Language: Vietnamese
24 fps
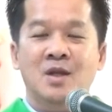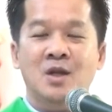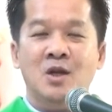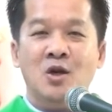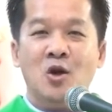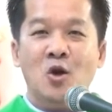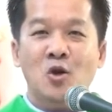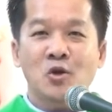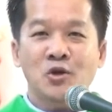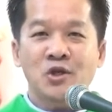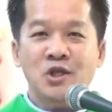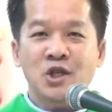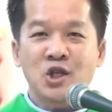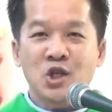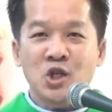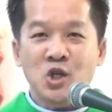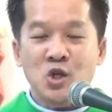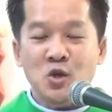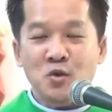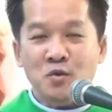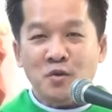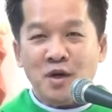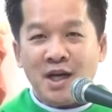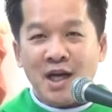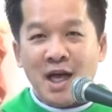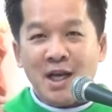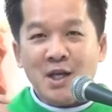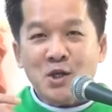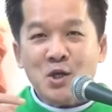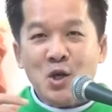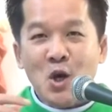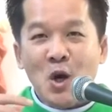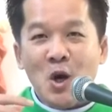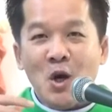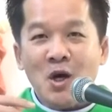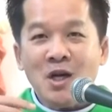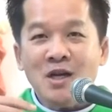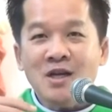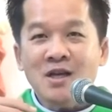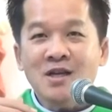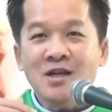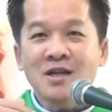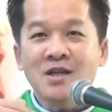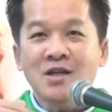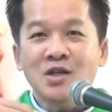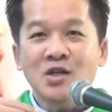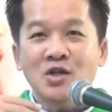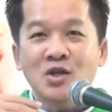Con xin dùng cách nói
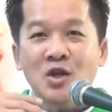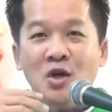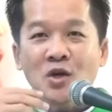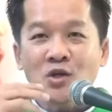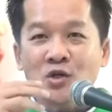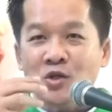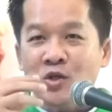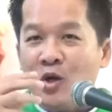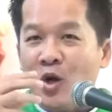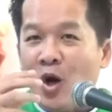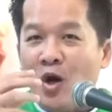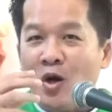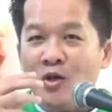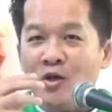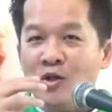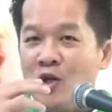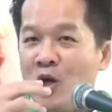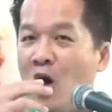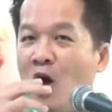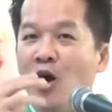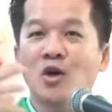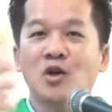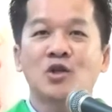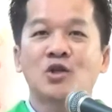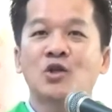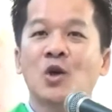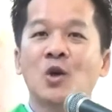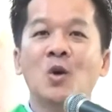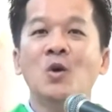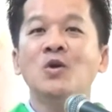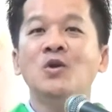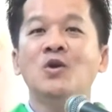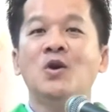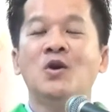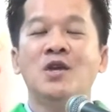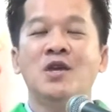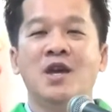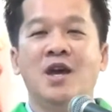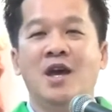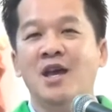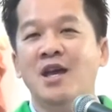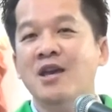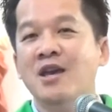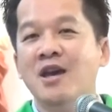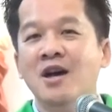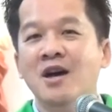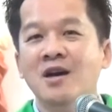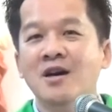cho tròn số cho dễ
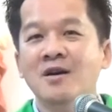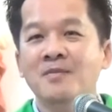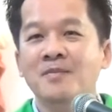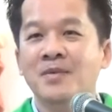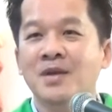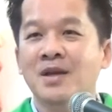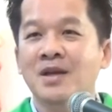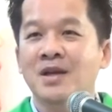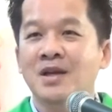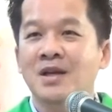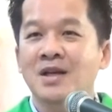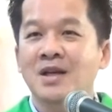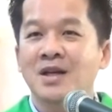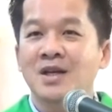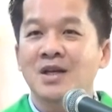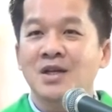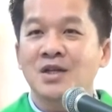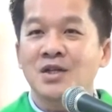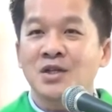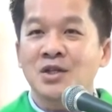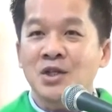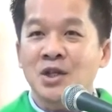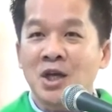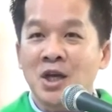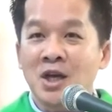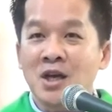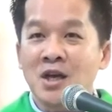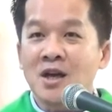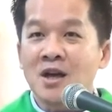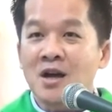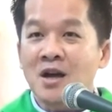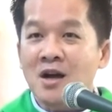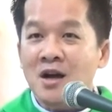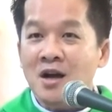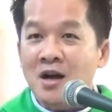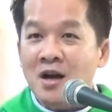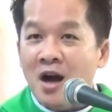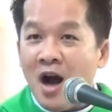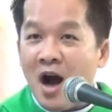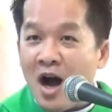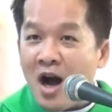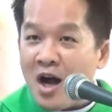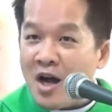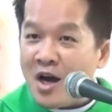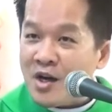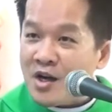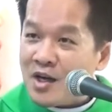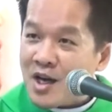nhớ. Thì
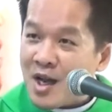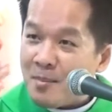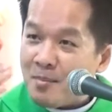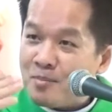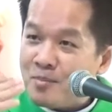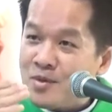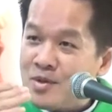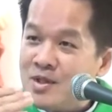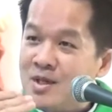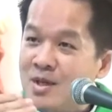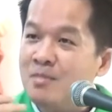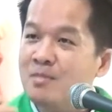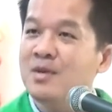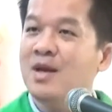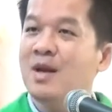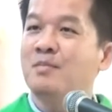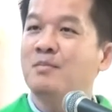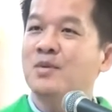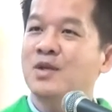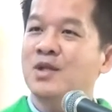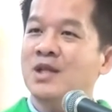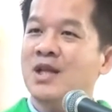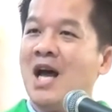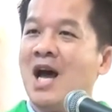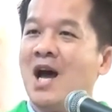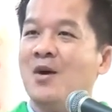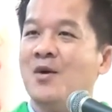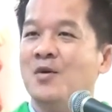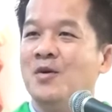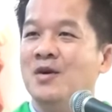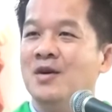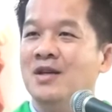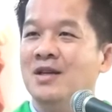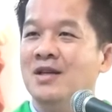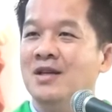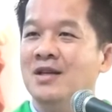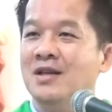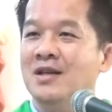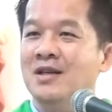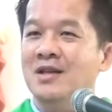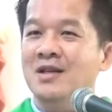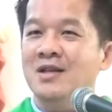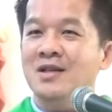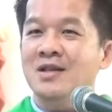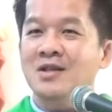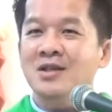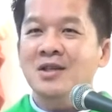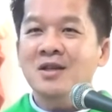gần 500 năm sau,
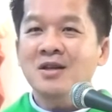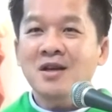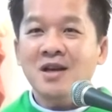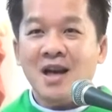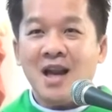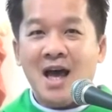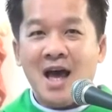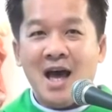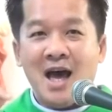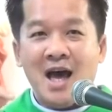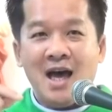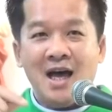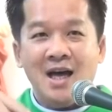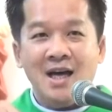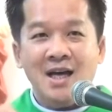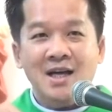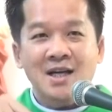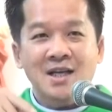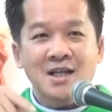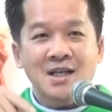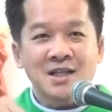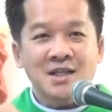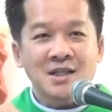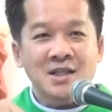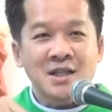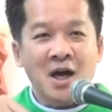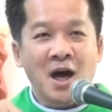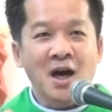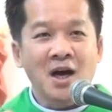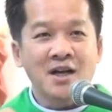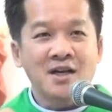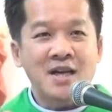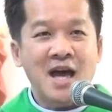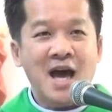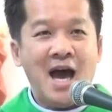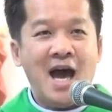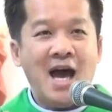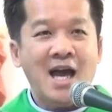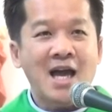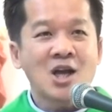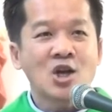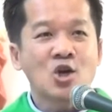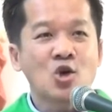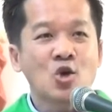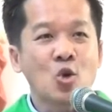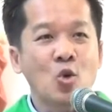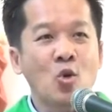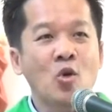tức là thời đại
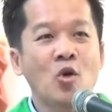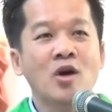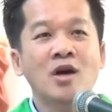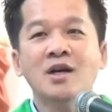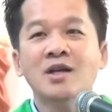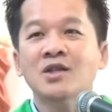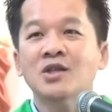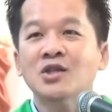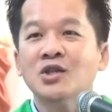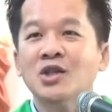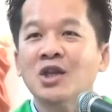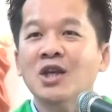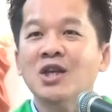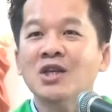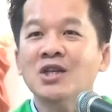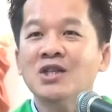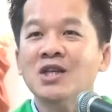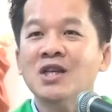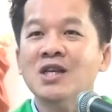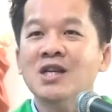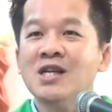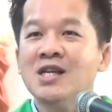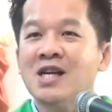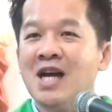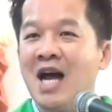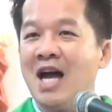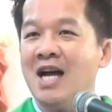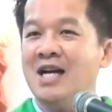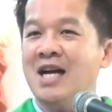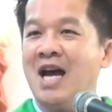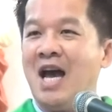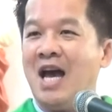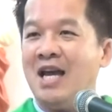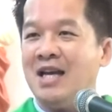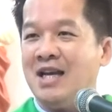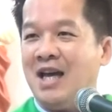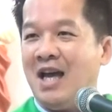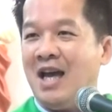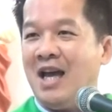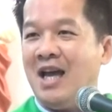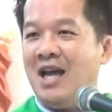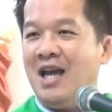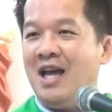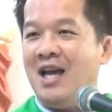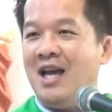của tiên tri Khác-gai này,